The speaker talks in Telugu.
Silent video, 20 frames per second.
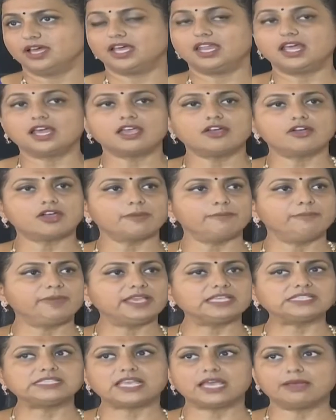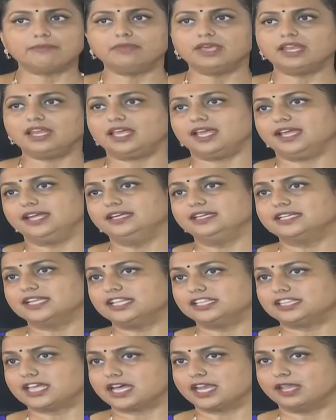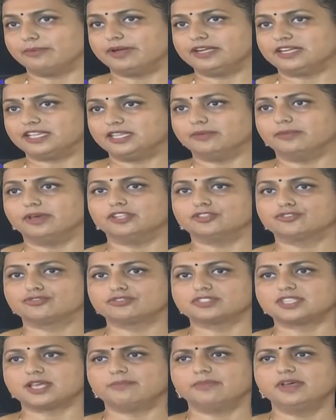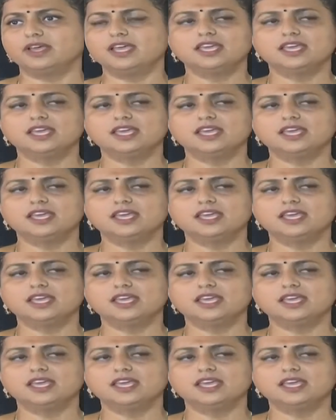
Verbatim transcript: అలాగే ఒక బీసీ ఎమ్మెల్యే ఇంటిని తగలబెట్టింది మనం చూసాం